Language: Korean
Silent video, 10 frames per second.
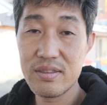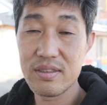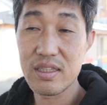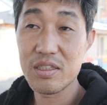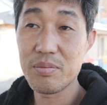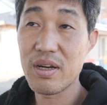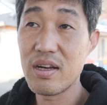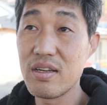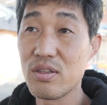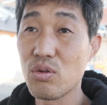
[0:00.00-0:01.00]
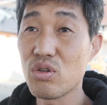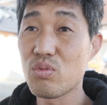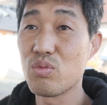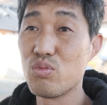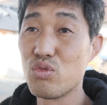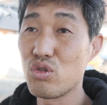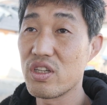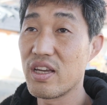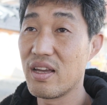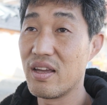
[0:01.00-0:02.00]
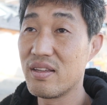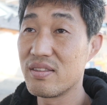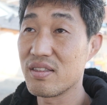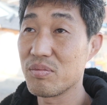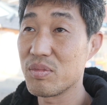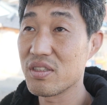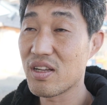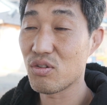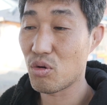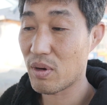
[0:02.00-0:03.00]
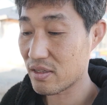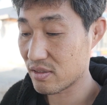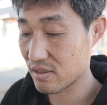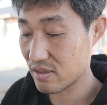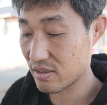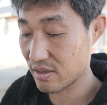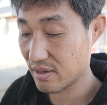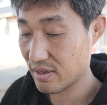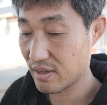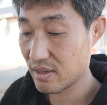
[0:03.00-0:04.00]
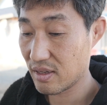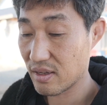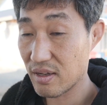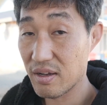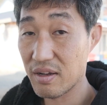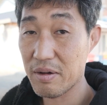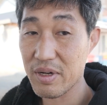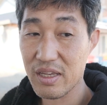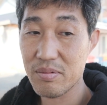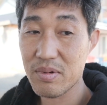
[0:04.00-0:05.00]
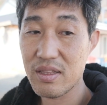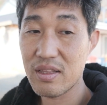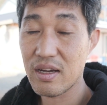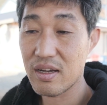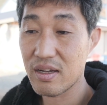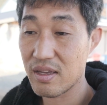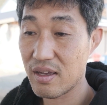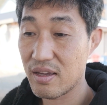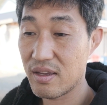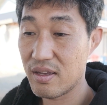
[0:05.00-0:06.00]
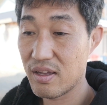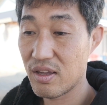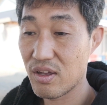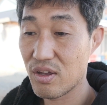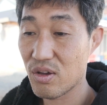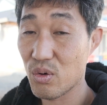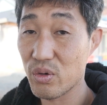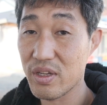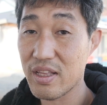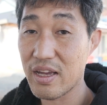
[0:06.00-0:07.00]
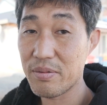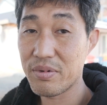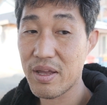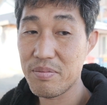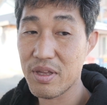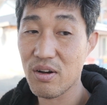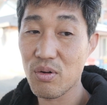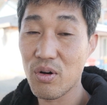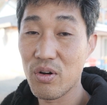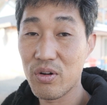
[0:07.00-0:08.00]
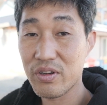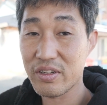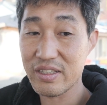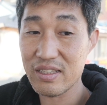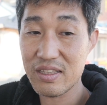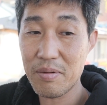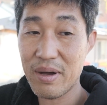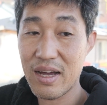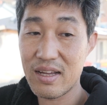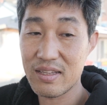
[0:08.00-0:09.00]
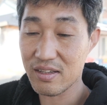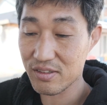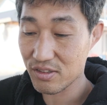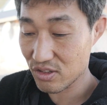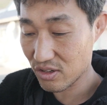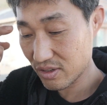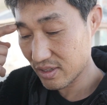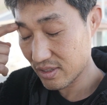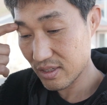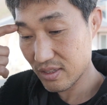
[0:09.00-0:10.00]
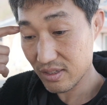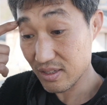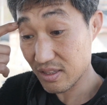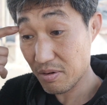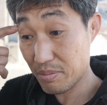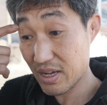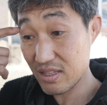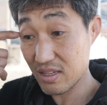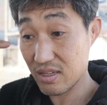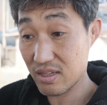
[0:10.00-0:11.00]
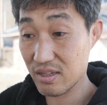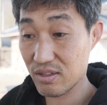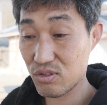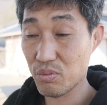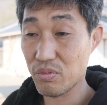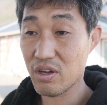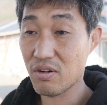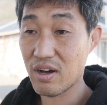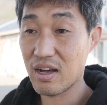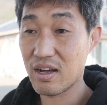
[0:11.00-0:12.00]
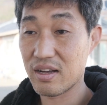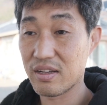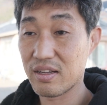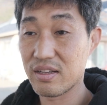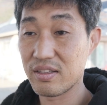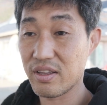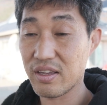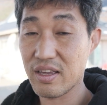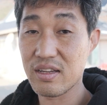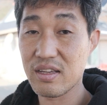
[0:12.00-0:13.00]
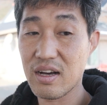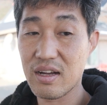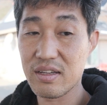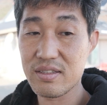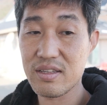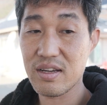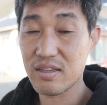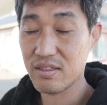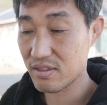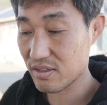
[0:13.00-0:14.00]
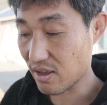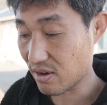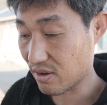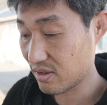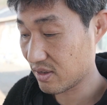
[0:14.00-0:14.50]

제 치파렐리 동력 분무기에 지금 증상으로 봐서는 어, 아마 캐브레타의 거기 다이아프렘이라고 그 떨판이 있거든요. 그 떨판이 좀 경화된 게 아닌가 이렇게 생각이 드는데요.